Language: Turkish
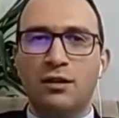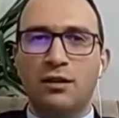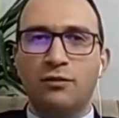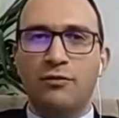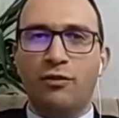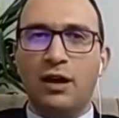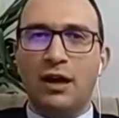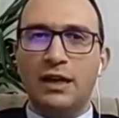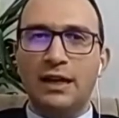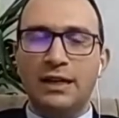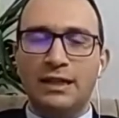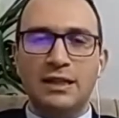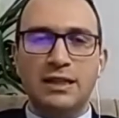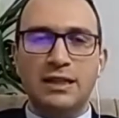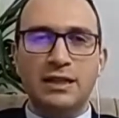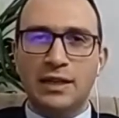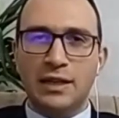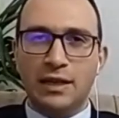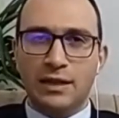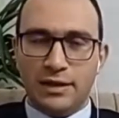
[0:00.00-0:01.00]

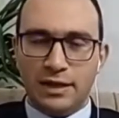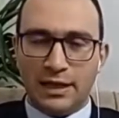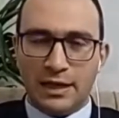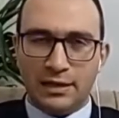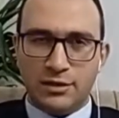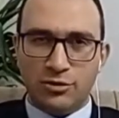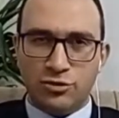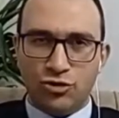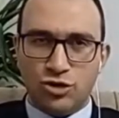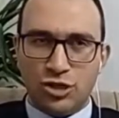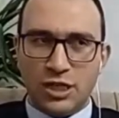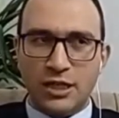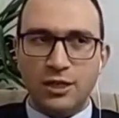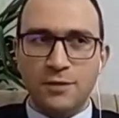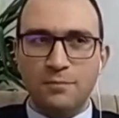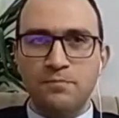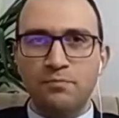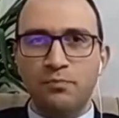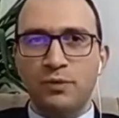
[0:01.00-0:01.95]
faaliyetlerini yerine getirecek